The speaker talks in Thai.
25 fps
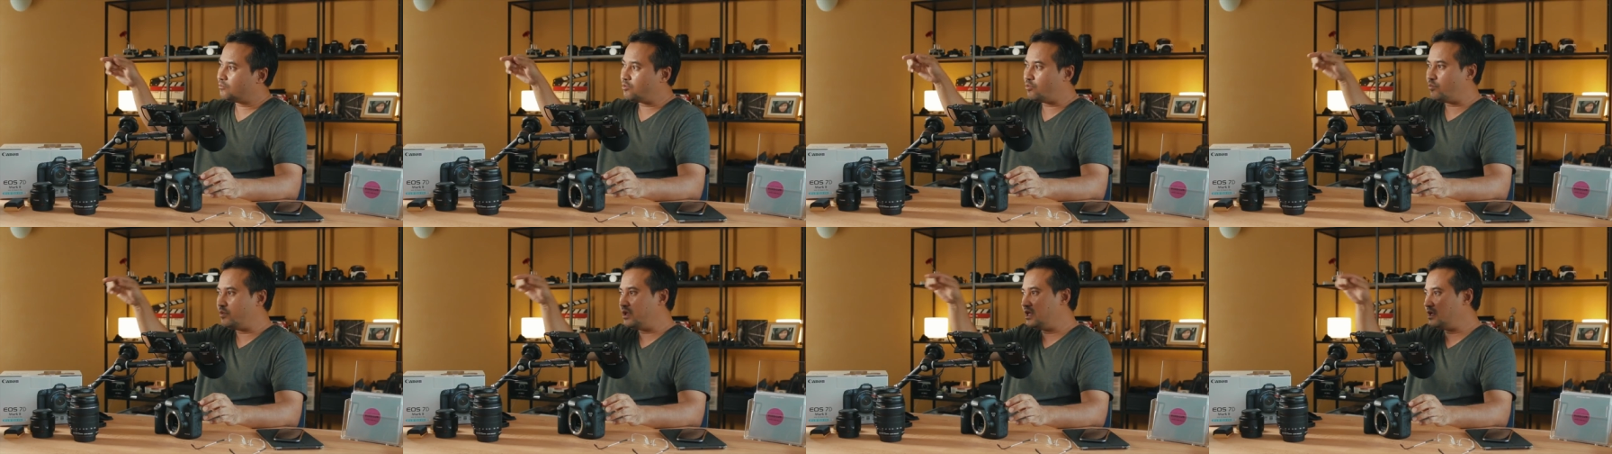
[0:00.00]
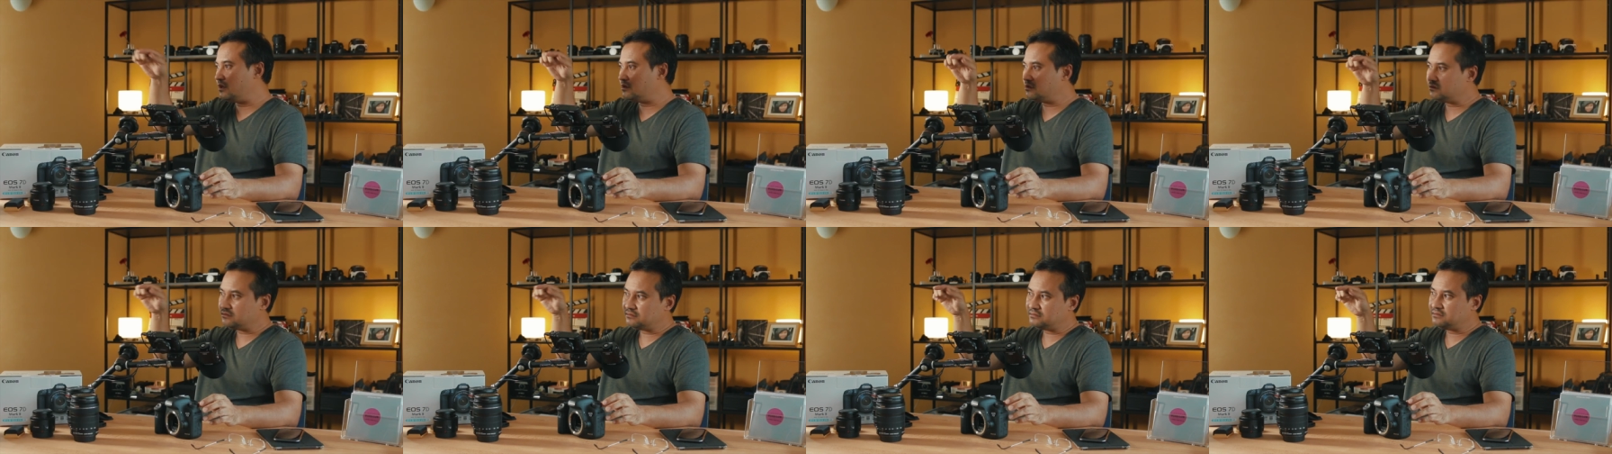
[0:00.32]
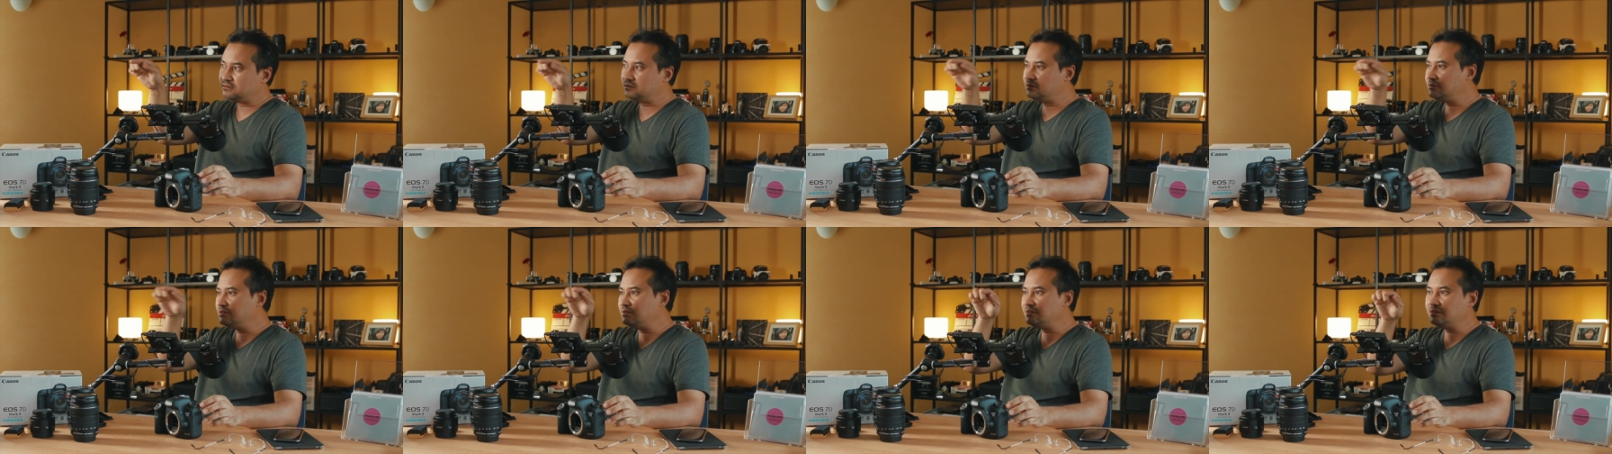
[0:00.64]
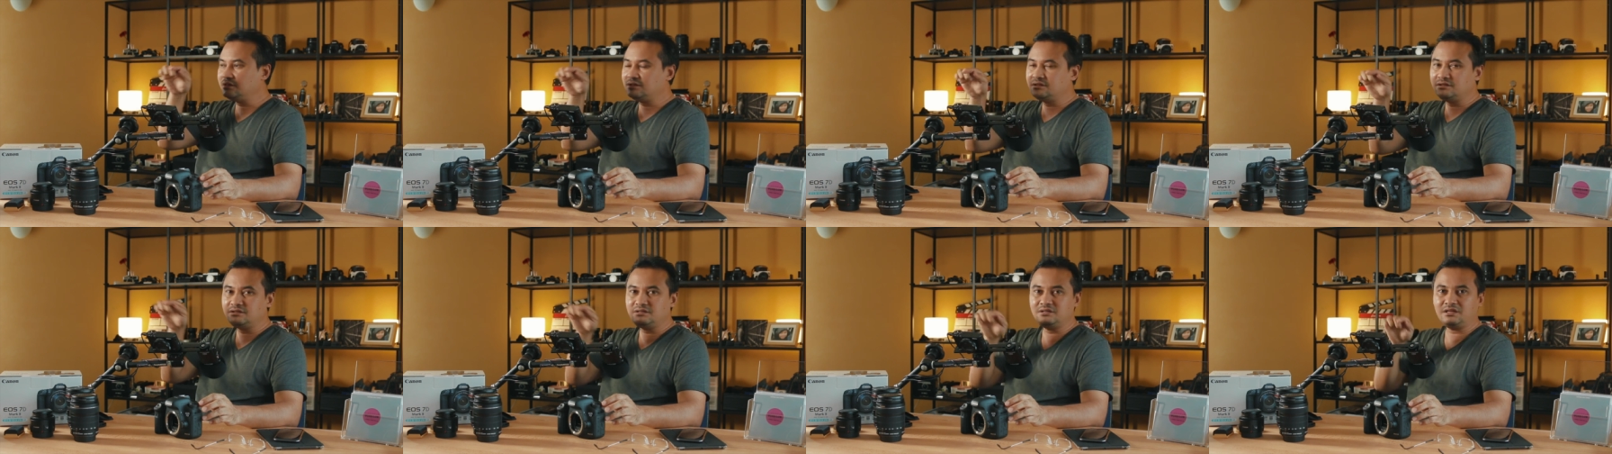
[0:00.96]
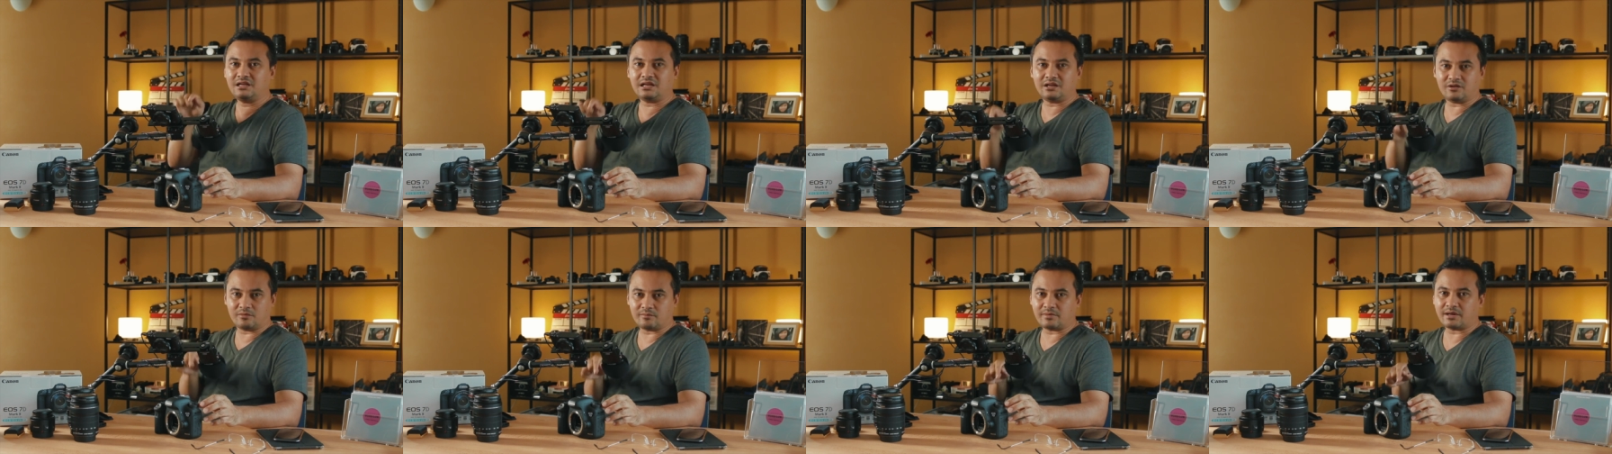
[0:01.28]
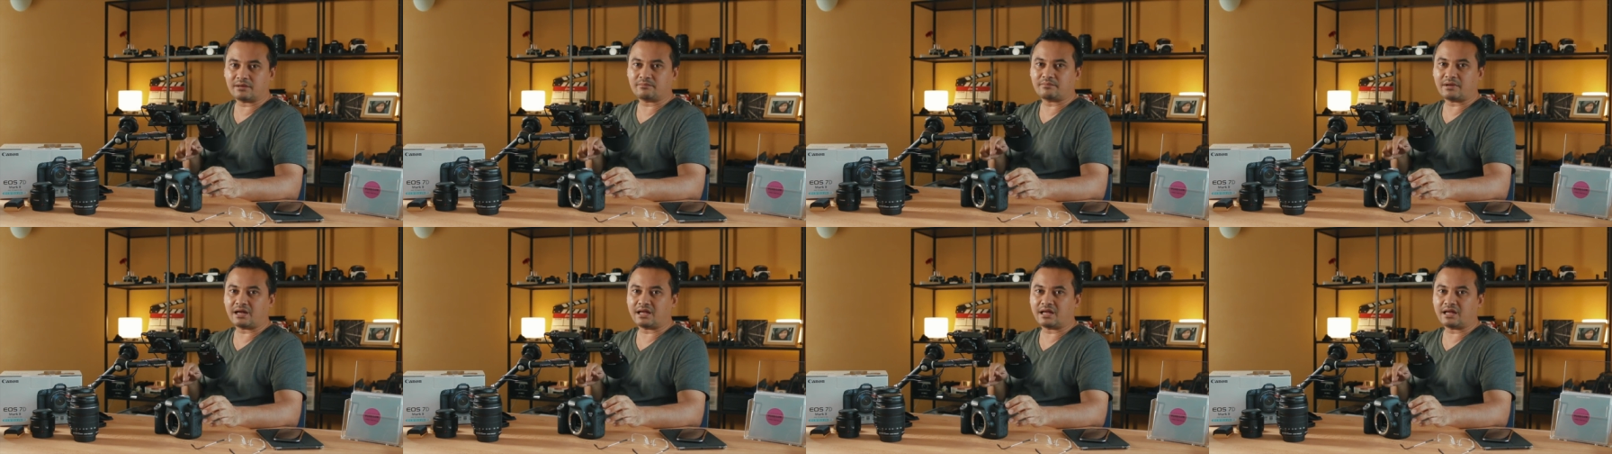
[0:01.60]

ก็วิ่งยื้ออะไรของมัน